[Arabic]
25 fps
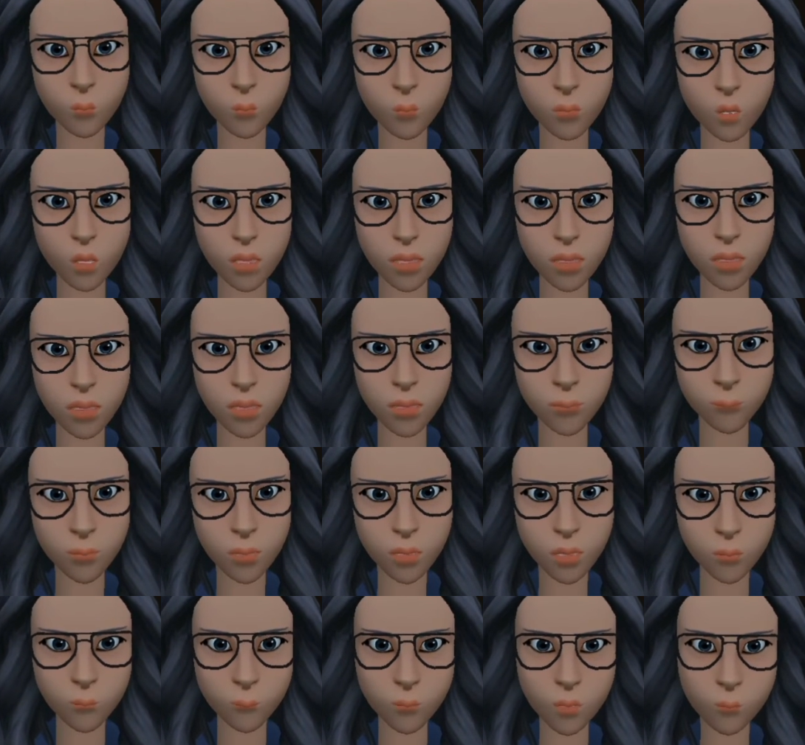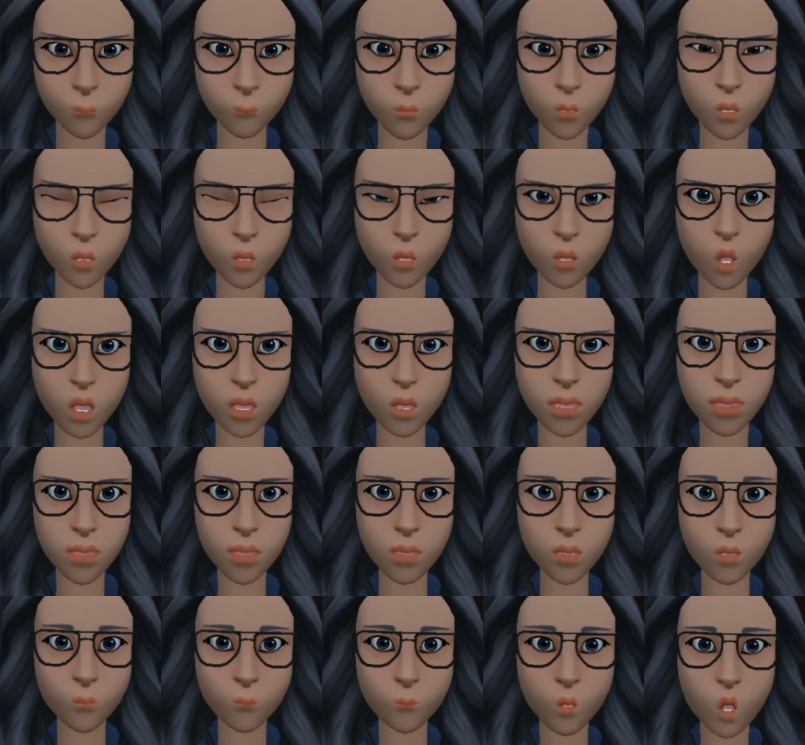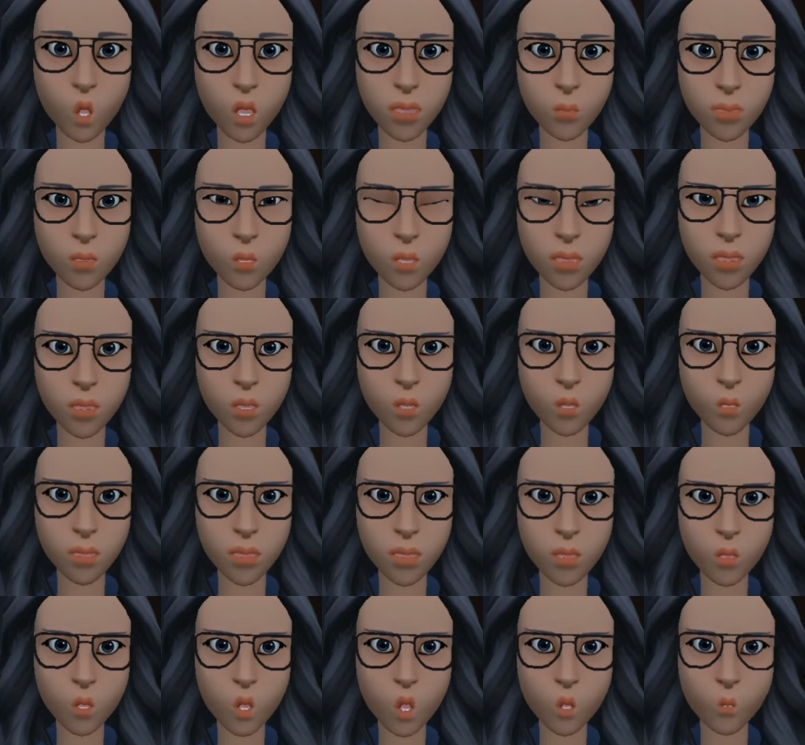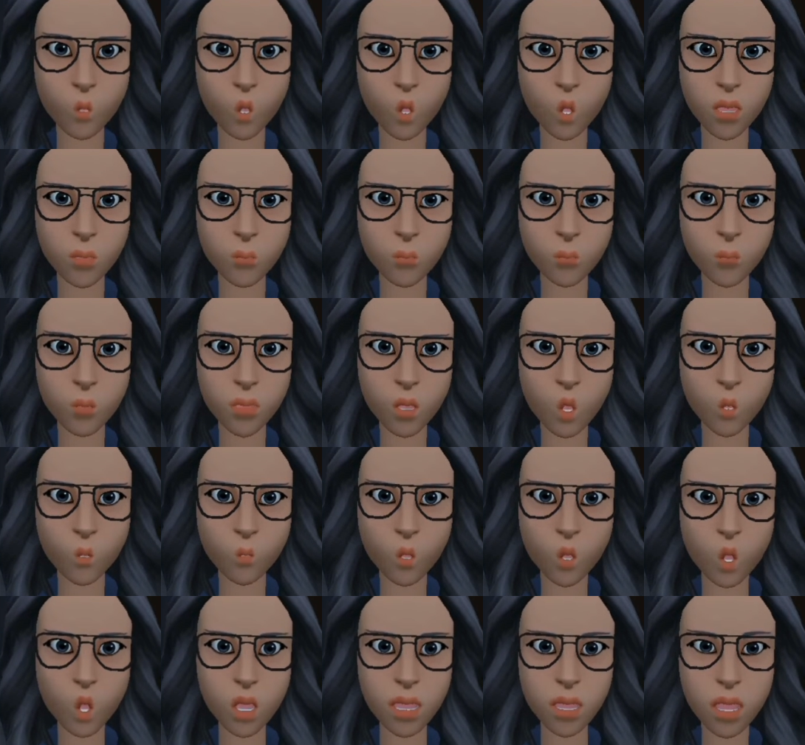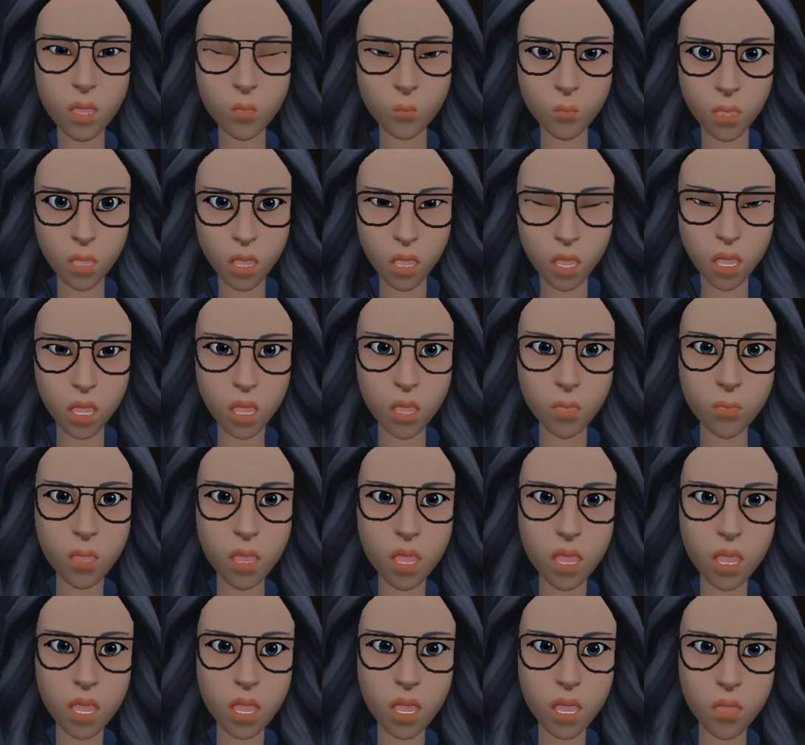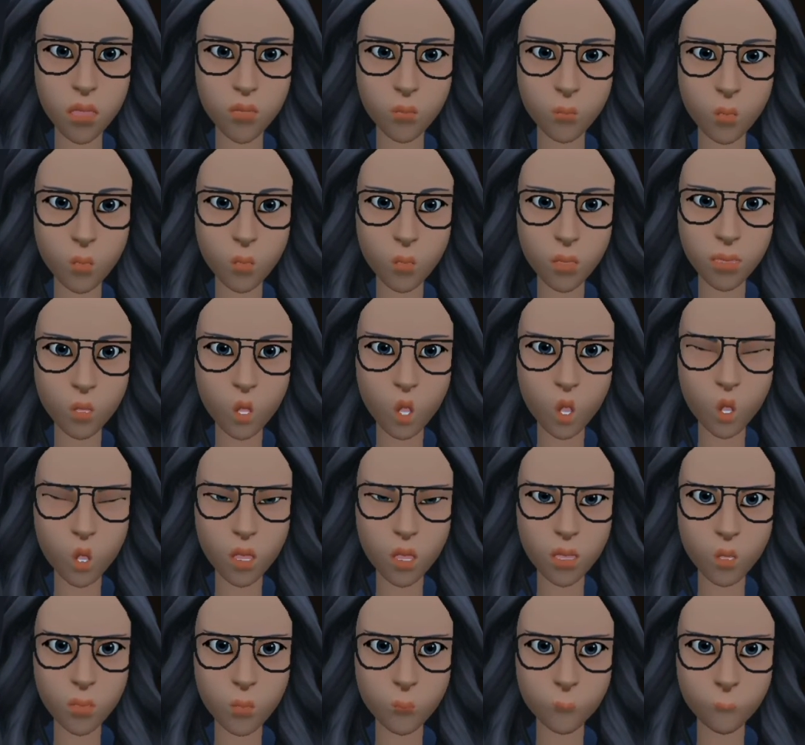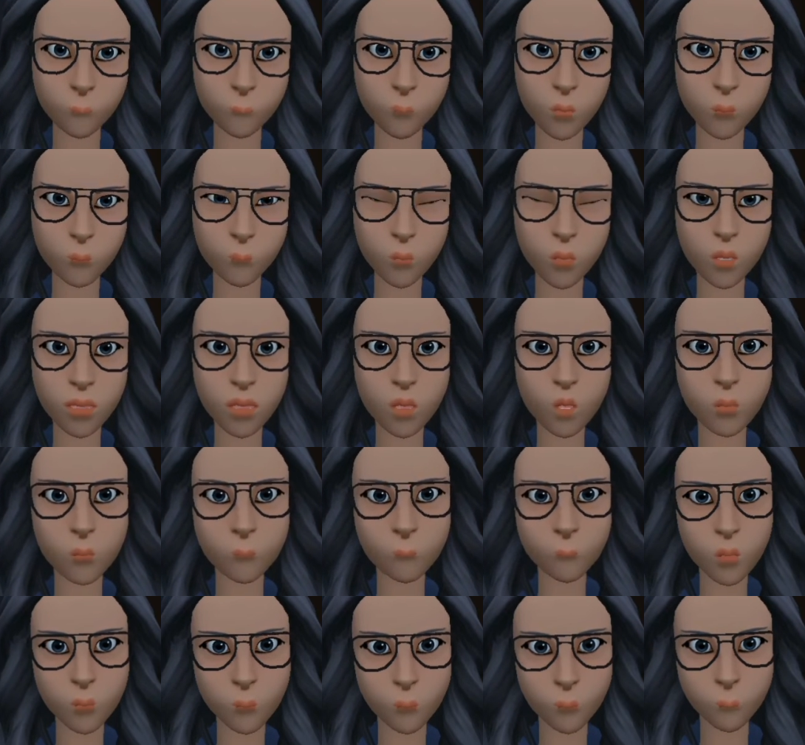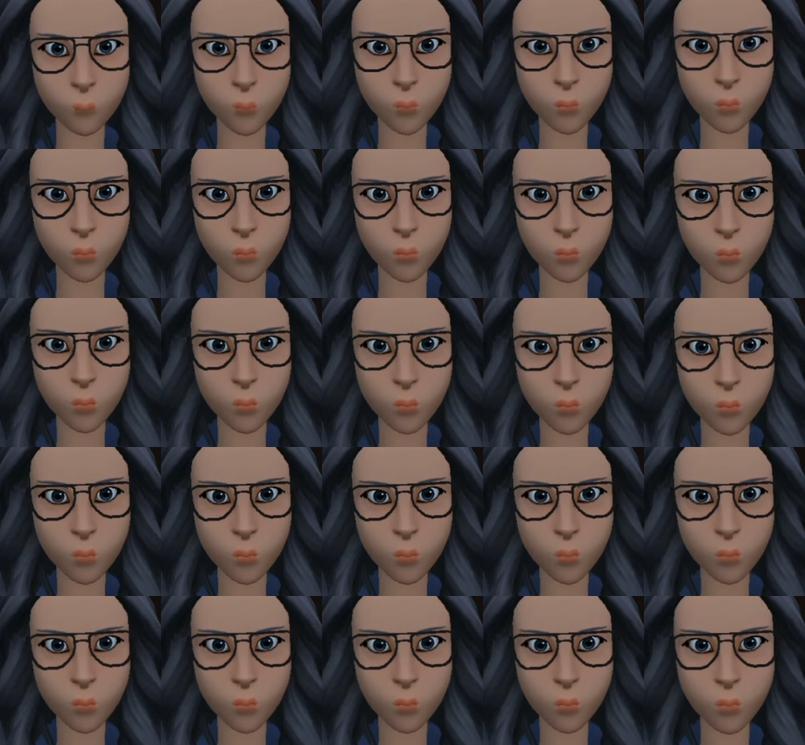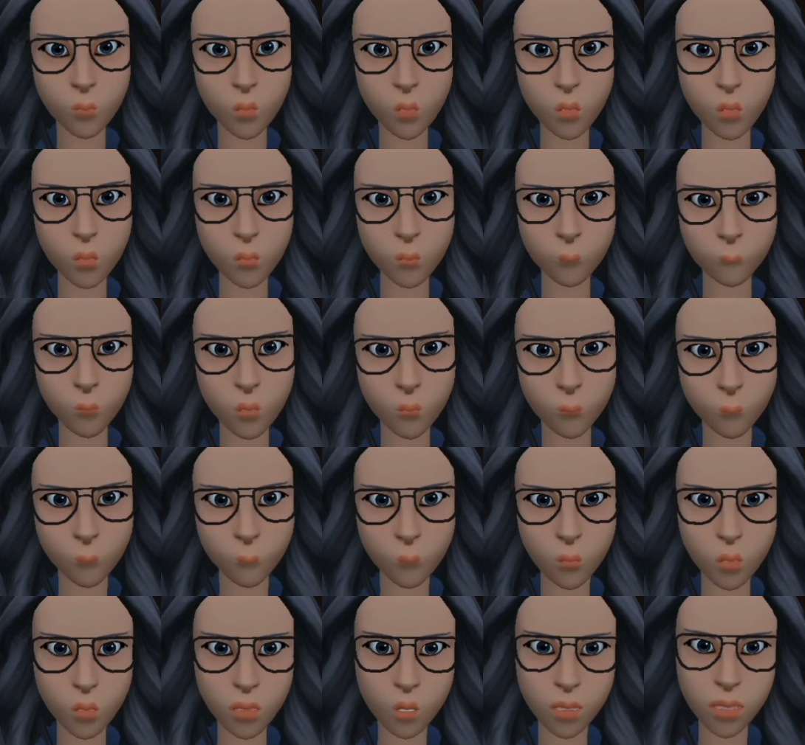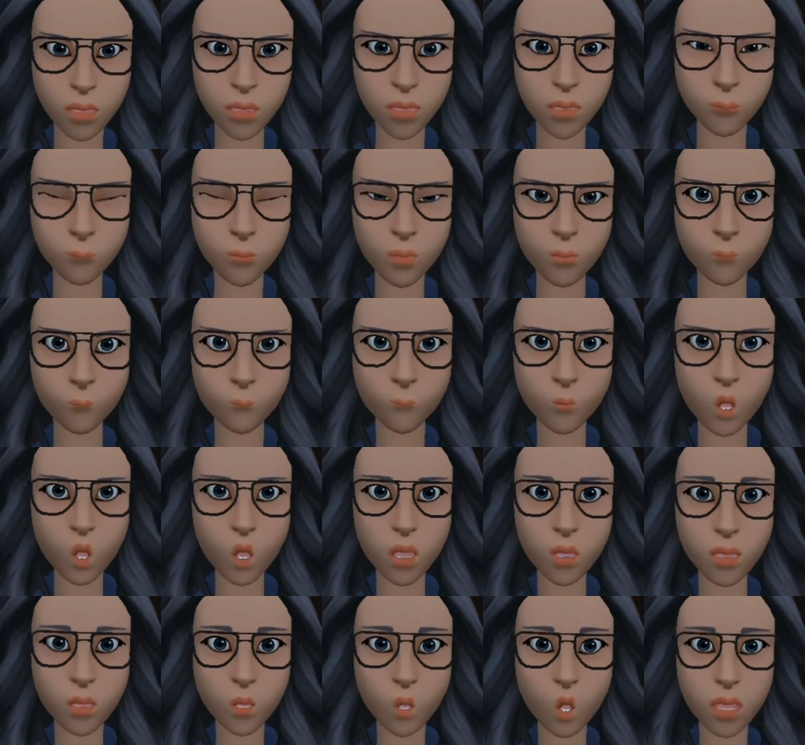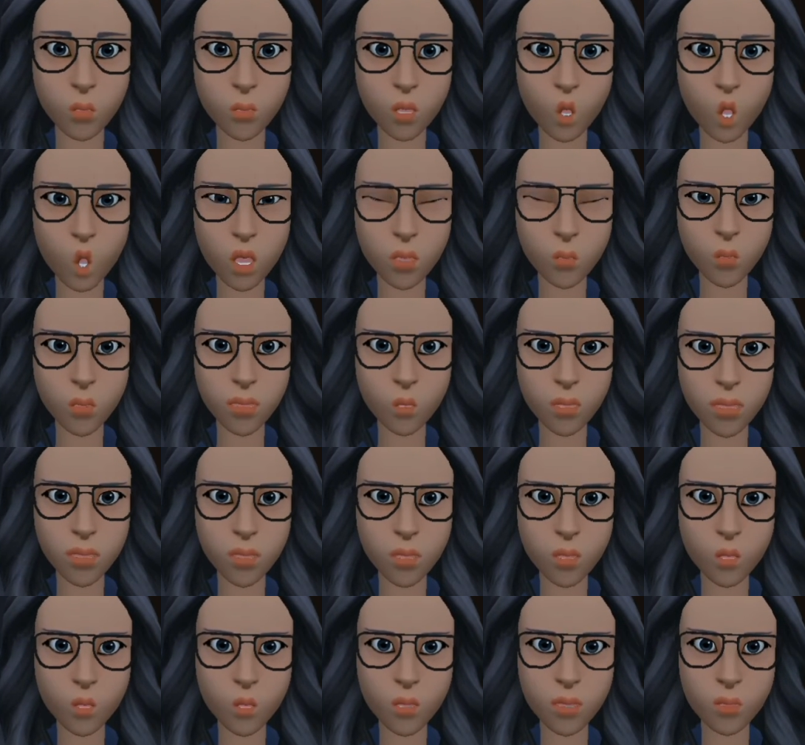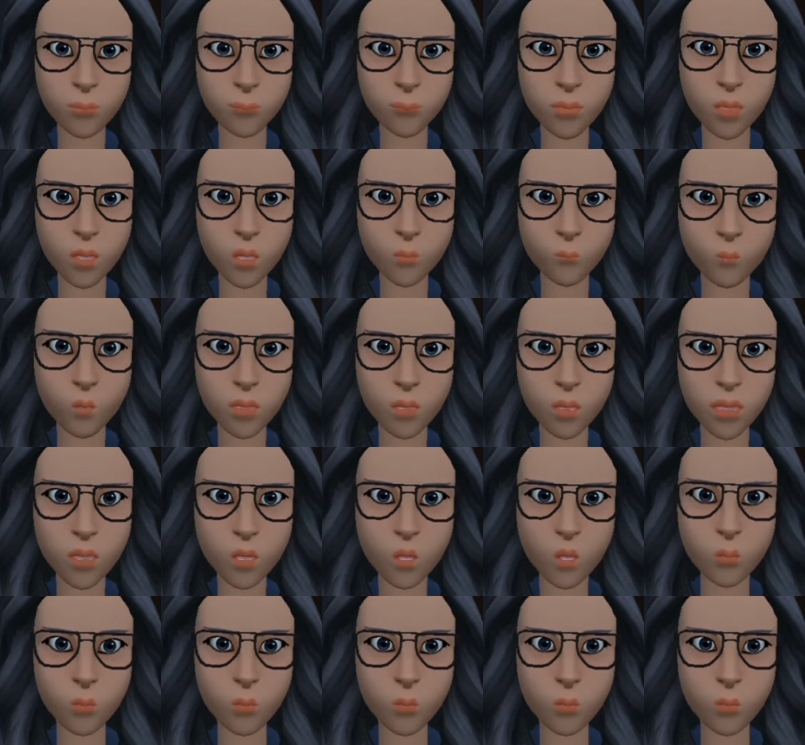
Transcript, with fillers: امتعض الطائر من كلام نولا وقال بهدوء بل أنت يا صديقي من لا يستطيع أن يفهم معنى الحرية عشاشها نحن من يبنيها وحصلاتنا نحن من يمليها